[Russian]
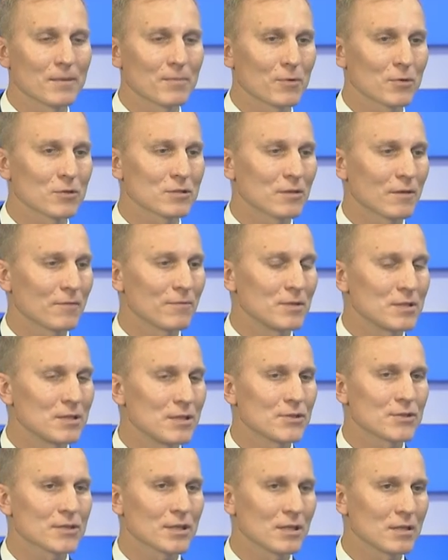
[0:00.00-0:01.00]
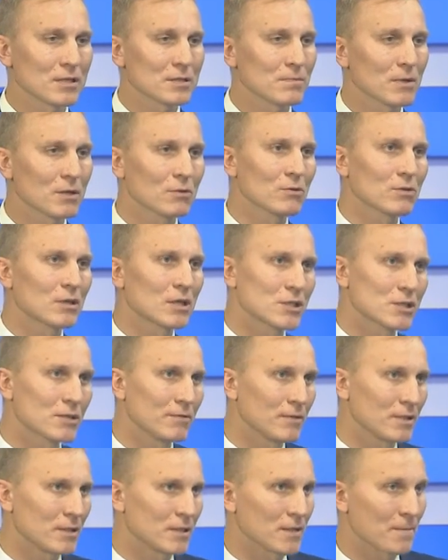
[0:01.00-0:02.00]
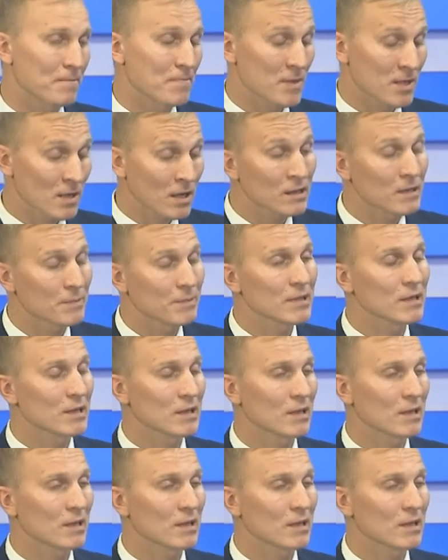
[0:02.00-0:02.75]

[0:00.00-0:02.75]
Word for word: просто физически не смогло даже выйти. Да, она была